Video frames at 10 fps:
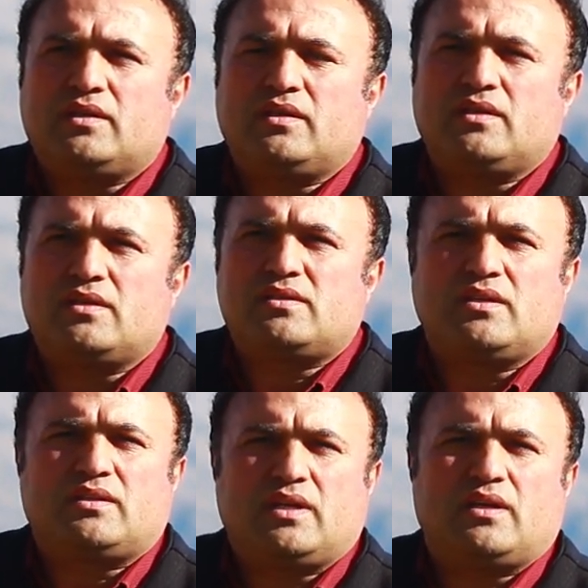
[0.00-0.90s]
E,
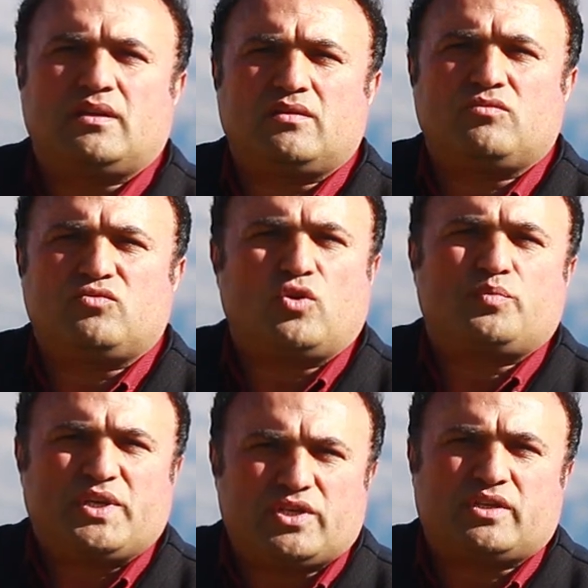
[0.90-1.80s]
Sirt'te
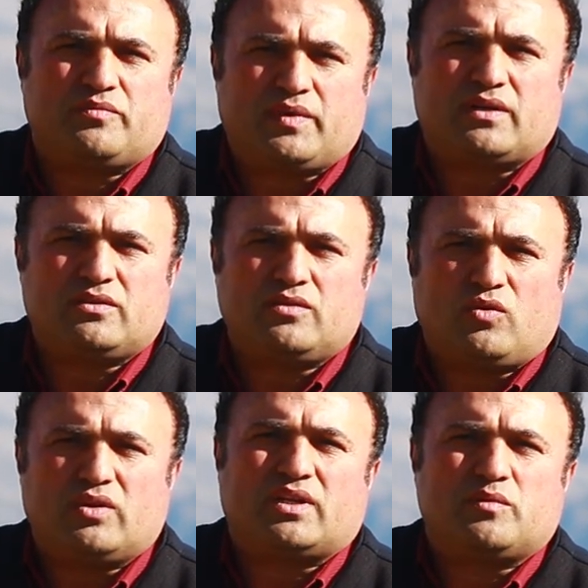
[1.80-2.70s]
4-5 ekip vardı.
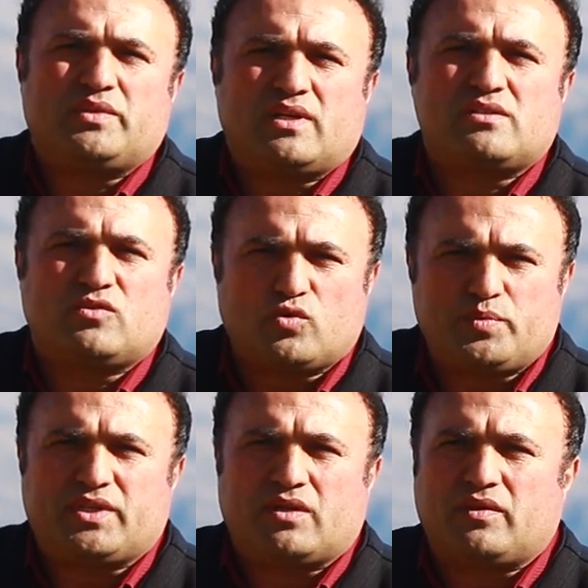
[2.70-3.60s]
Onlardan bir tanesi
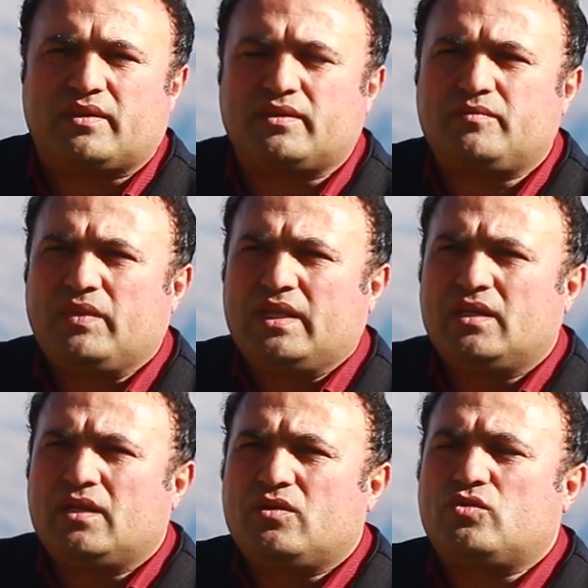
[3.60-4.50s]
Grup Kervan'dı.
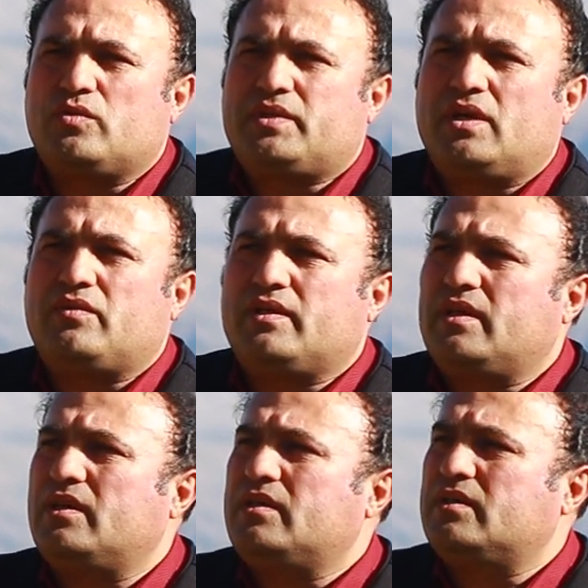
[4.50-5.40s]
Grup
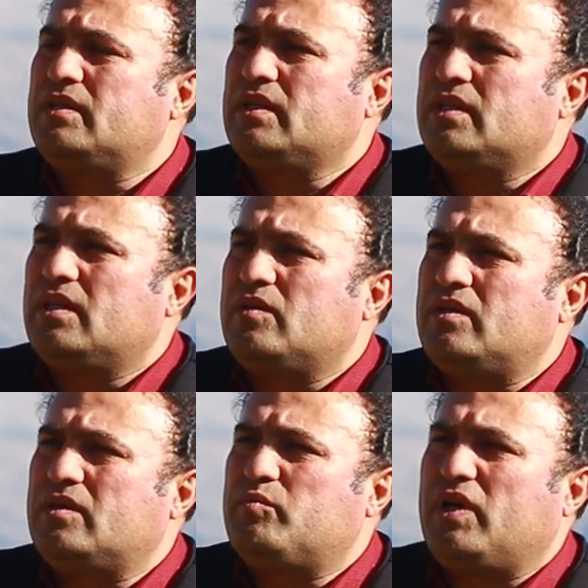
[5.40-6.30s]
Kervan'da
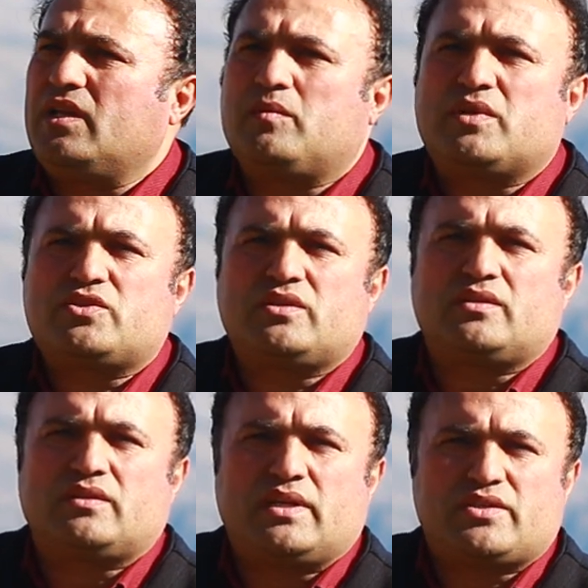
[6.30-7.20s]
e,
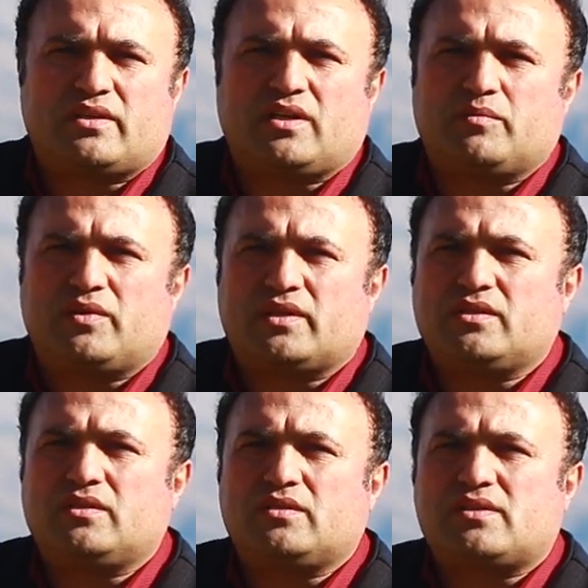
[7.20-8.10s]
bağlamacı Reşet abi
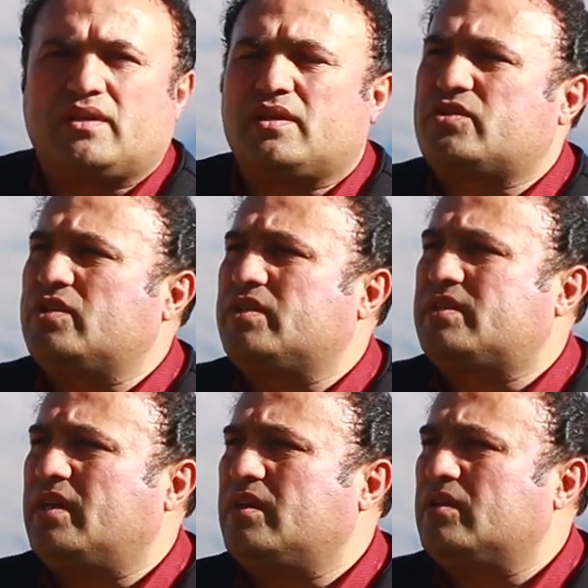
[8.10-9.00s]
vardı. Sanatçı
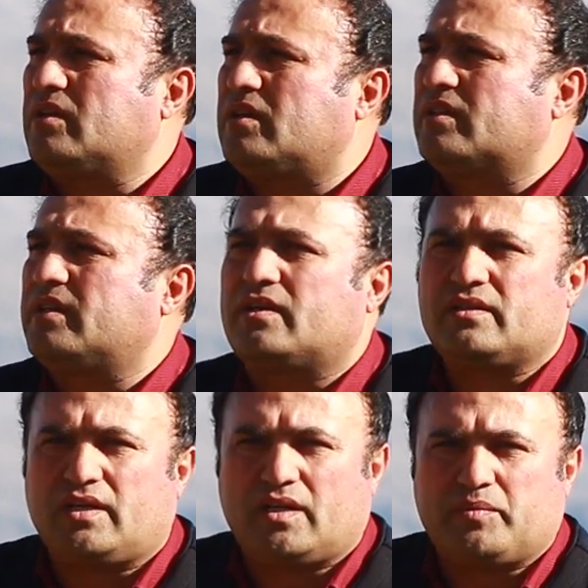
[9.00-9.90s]
ise Kadir
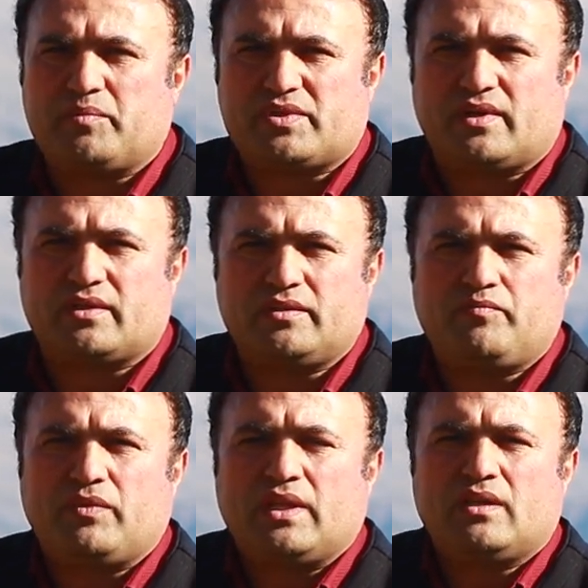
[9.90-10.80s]
Akınay abimiz vardı.
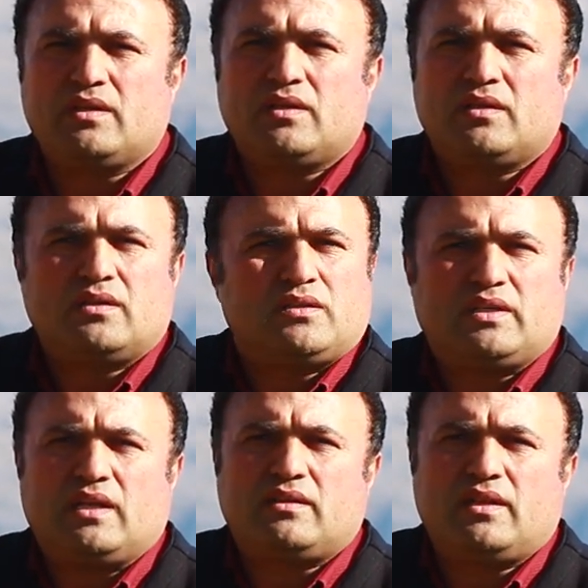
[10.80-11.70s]

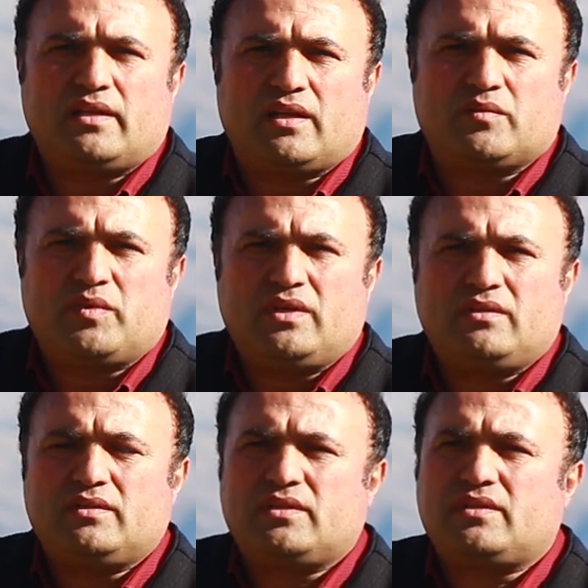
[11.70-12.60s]
Geldiler yanıma.